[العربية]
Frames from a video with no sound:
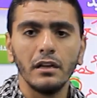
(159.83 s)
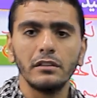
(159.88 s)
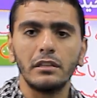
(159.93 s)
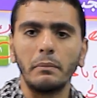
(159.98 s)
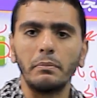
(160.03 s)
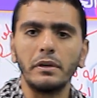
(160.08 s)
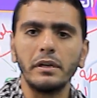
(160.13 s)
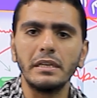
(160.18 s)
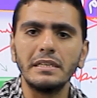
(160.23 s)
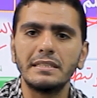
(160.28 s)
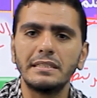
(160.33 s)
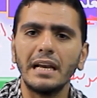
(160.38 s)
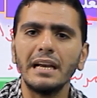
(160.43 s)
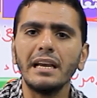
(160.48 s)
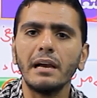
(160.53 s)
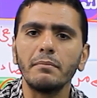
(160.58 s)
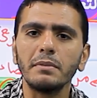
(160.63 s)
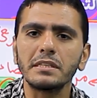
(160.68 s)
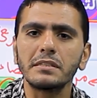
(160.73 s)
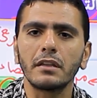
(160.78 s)
طب ازاي
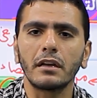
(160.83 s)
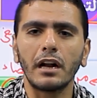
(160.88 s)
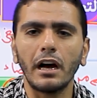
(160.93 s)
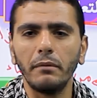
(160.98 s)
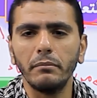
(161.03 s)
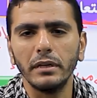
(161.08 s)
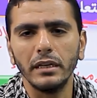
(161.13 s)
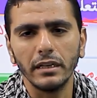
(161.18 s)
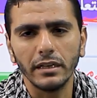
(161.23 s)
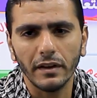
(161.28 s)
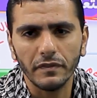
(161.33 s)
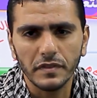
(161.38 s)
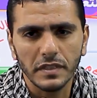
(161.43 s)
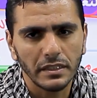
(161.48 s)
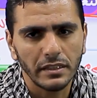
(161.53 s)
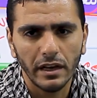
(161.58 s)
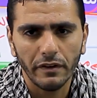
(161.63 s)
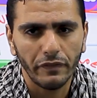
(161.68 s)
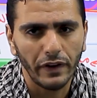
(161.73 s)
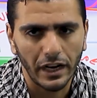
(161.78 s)
يا مستر اعمل
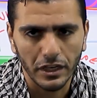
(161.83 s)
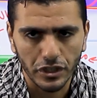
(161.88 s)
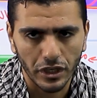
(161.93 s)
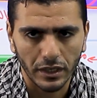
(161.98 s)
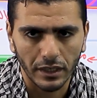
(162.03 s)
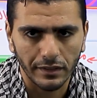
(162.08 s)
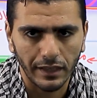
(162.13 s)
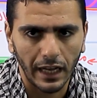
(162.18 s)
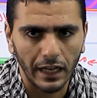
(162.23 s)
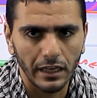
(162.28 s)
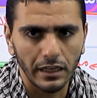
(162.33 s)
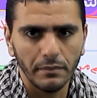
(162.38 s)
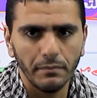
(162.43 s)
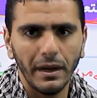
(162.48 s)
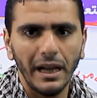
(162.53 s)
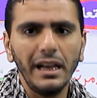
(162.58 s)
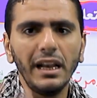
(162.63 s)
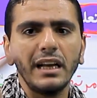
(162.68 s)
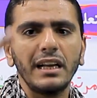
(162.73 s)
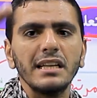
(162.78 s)
لنفسي دافع عشان اتعلم
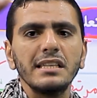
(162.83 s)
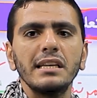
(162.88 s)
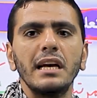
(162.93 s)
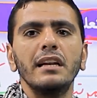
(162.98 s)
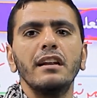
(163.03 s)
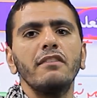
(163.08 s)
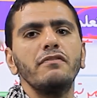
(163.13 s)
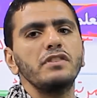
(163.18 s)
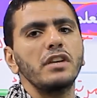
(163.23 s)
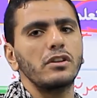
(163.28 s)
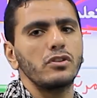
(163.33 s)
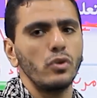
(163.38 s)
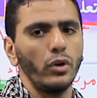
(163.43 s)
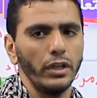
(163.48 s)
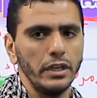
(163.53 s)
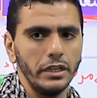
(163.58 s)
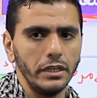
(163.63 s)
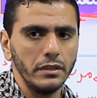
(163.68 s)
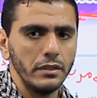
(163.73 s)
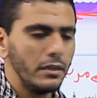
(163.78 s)
قال لك اسال نفسك
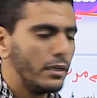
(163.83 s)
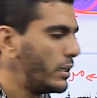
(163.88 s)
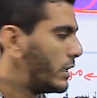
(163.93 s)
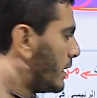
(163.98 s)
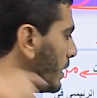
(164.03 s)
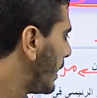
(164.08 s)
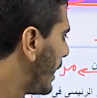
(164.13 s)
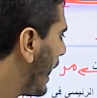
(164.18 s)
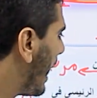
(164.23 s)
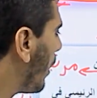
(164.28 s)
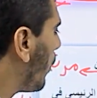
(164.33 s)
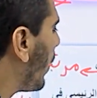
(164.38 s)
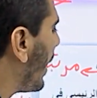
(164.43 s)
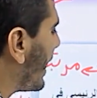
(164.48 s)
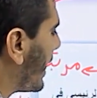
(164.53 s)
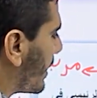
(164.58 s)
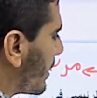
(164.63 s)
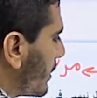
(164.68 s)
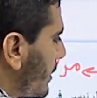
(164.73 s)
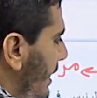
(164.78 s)
سؤالين
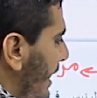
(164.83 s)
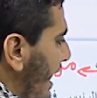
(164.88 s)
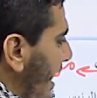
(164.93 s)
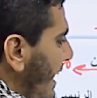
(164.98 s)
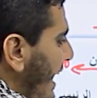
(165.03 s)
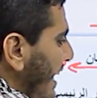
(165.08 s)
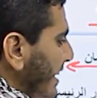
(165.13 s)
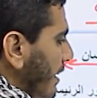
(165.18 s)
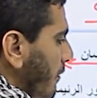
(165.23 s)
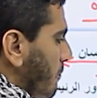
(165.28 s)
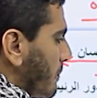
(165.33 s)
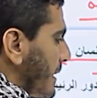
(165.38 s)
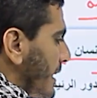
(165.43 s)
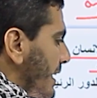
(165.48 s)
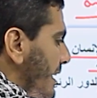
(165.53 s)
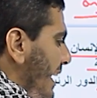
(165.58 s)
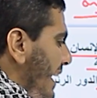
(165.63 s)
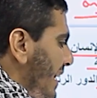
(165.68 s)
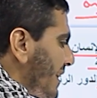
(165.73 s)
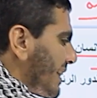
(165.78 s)
اولا ايه الهدف من
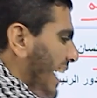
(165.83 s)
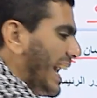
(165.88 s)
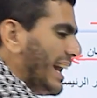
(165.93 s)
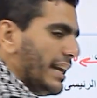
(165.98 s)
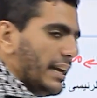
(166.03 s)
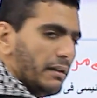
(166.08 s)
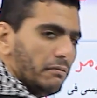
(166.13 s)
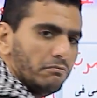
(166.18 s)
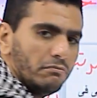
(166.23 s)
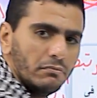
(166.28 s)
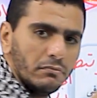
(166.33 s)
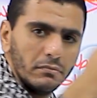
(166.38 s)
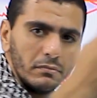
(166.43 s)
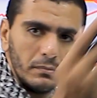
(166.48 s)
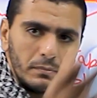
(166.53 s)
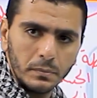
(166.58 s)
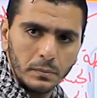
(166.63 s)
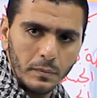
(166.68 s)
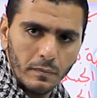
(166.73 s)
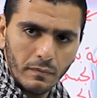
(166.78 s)
ان انا اتعلم
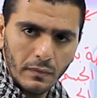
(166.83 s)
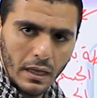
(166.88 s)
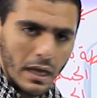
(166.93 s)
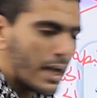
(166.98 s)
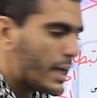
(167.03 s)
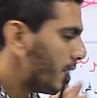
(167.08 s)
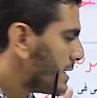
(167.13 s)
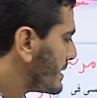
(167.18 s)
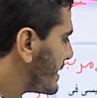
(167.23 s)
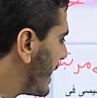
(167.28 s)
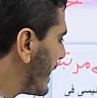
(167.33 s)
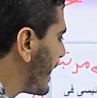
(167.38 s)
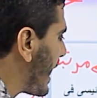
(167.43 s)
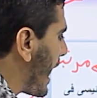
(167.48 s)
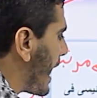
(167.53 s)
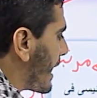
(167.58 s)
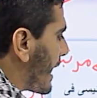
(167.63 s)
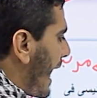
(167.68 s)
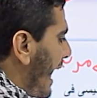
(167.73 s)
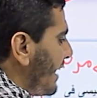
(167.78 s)

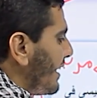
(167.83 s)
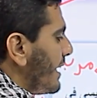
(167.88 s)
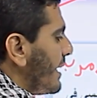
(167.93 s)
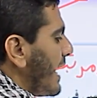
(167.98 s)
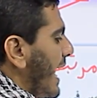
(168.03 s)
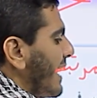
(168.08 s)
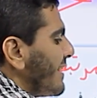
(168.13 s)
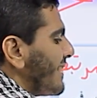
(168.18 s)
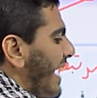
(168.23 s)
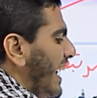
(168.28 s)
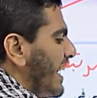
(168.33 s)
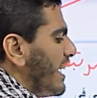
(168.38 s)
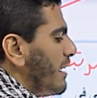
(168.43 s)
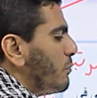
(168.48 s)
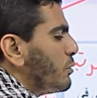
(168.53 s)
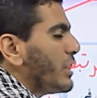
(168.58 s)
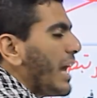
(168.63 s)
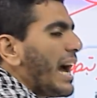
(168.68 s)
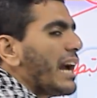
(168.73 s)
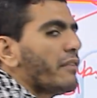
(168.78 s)
ثانيا هل اللي
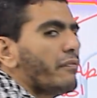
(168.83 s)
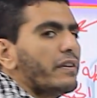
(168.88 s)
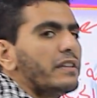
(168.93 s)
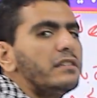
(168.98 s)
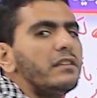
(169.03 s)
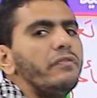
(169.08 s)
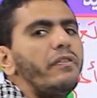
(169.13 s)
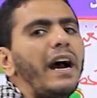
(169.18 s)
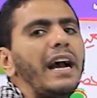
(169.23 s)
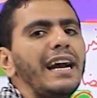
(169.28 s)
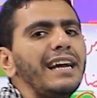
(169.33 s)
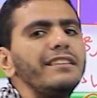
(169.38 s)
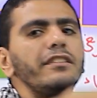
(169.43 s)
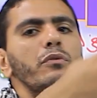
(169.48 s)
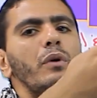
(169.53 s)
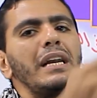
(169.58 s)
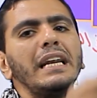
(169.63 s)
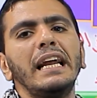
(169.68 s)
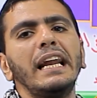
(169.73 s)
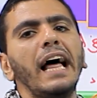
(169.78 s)
هتعلمه ده هيفيدني في حياتي
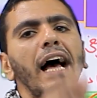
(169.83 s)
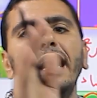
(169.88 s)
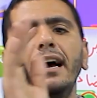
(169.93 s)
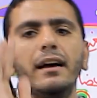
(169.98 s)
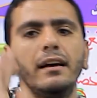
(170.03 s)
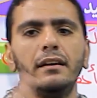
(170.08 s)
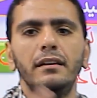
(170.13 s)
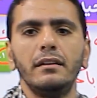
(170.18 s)
ولا لا